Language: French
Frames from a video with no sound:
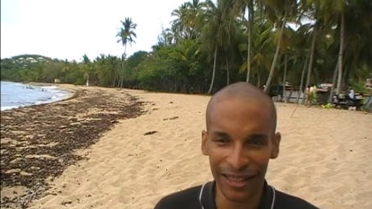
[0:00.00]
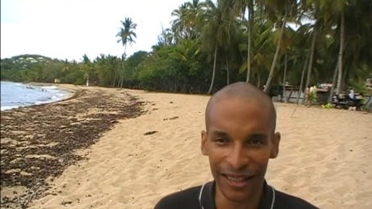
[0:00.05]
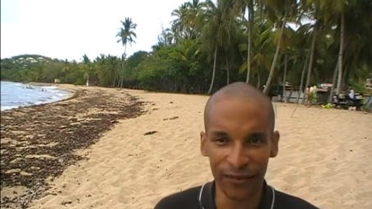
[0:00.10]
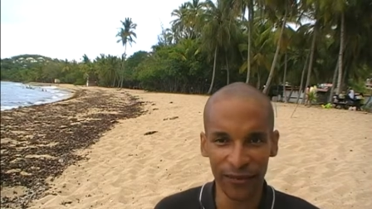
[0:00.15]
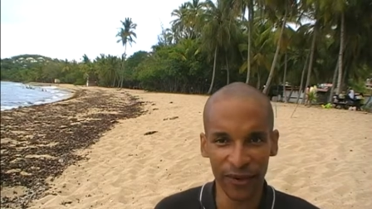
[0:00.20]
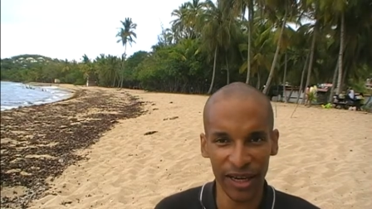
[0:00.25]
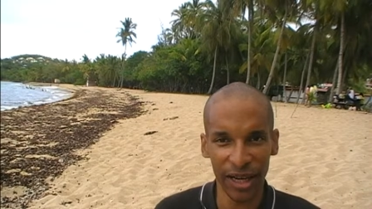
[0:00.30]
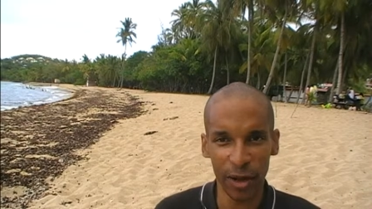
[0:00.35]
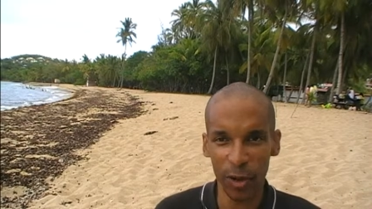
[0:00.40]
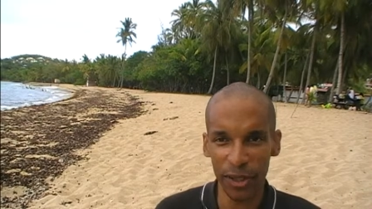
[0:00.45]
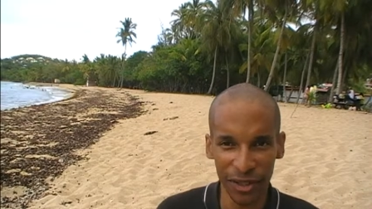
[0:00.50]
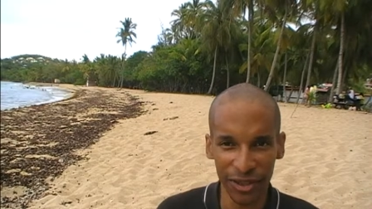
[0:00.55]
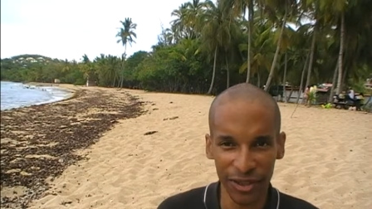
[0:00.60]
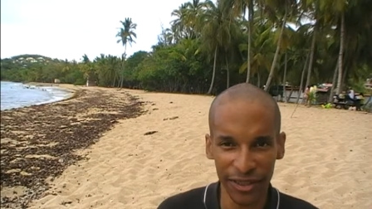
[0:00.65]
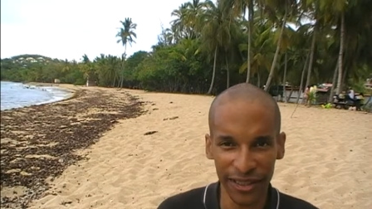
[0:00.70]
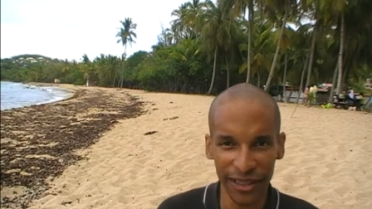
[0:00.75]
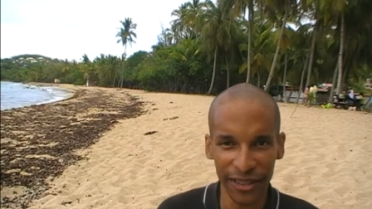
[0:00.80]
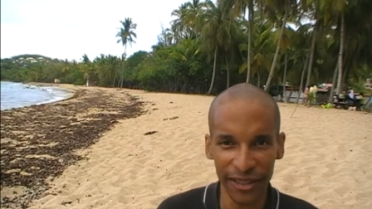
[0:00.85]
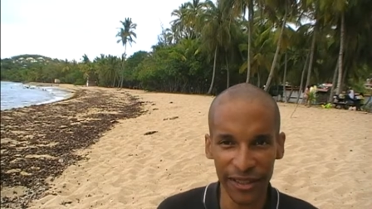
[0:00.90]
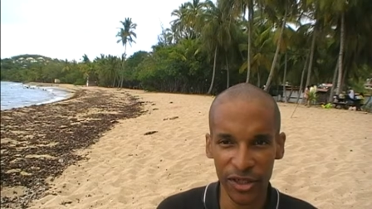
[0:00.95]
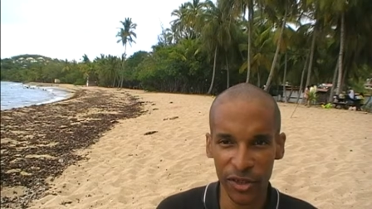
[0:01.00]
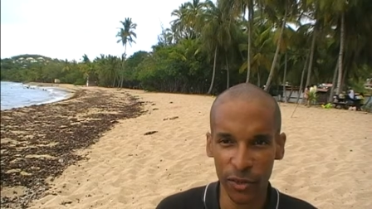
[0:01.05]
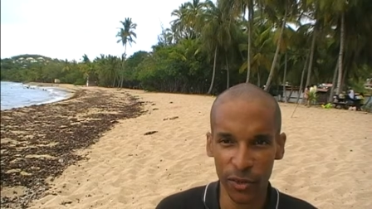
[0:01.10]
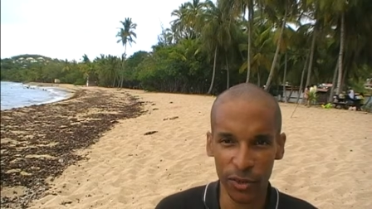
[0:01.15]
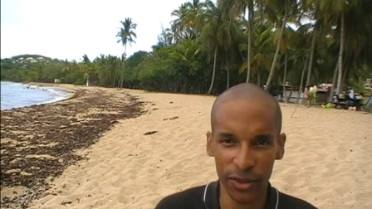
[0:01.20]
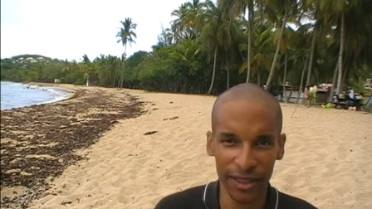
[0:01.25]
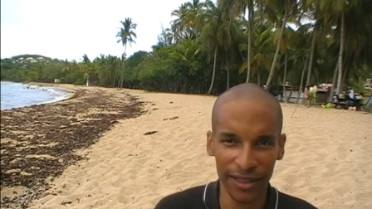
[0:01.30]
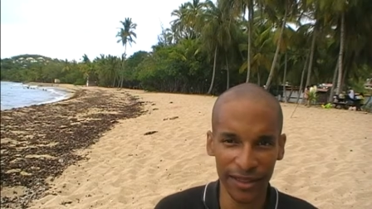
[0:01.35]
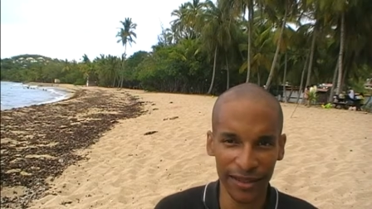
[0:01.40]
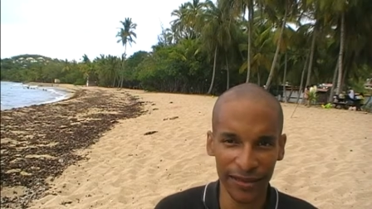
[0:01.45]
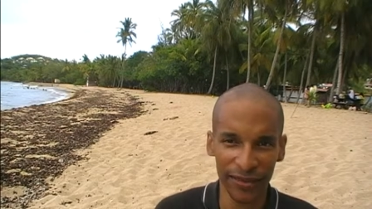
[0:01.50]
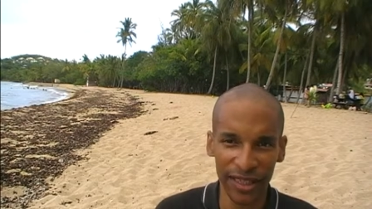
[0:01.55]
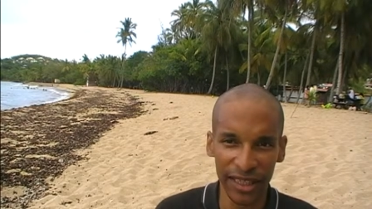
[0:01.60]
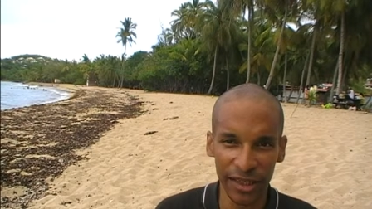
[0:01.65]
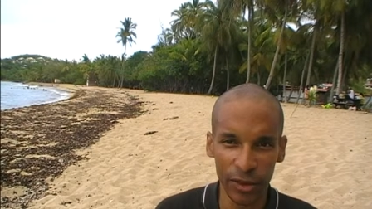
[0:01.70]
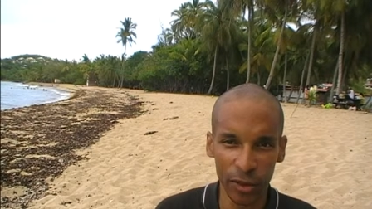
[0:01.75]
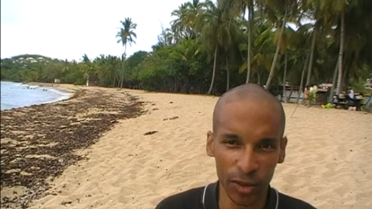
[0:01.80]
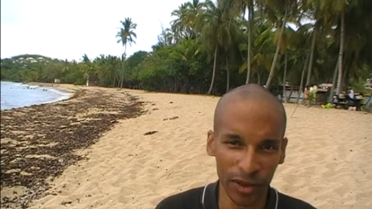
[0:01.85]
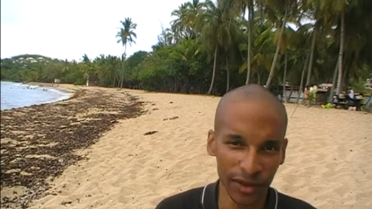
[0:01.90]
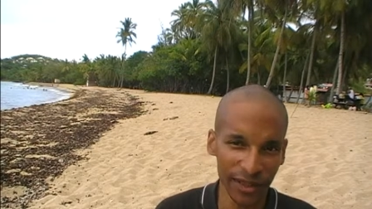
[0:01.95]
qui fait la retranscription des
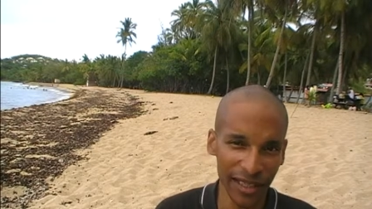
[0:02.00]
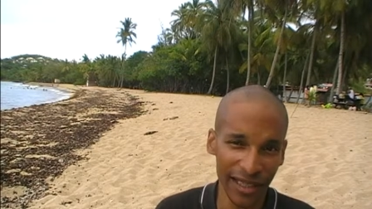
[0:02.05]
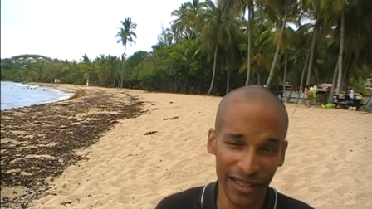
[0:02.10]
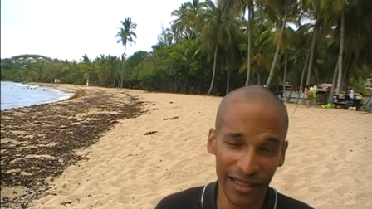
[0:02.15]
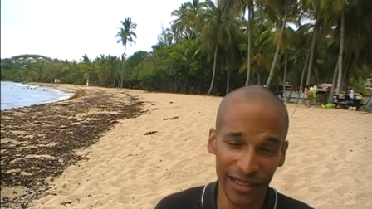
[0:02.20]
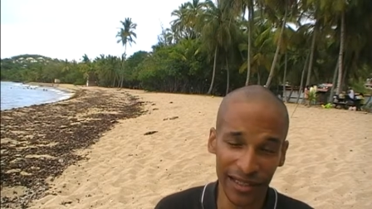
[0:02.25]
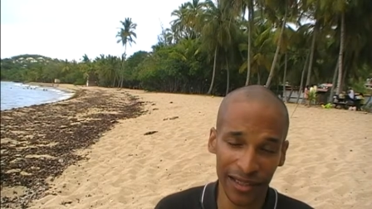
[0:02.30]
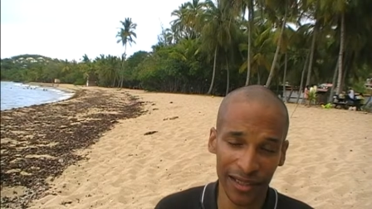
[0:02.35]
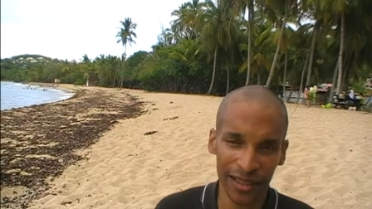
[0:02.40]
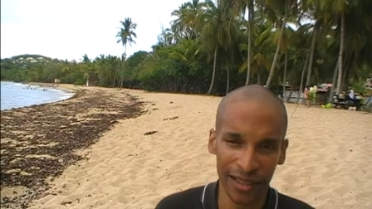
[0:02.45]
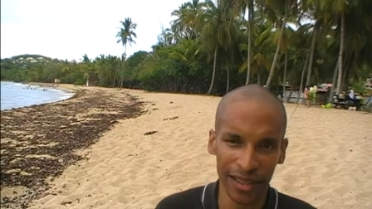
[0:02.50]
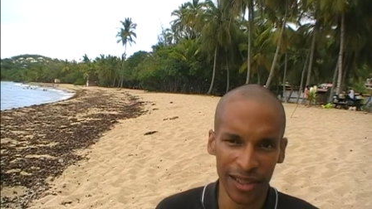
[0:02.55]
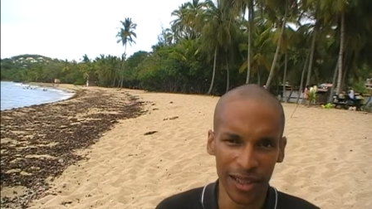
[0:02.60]
vidéos en texte.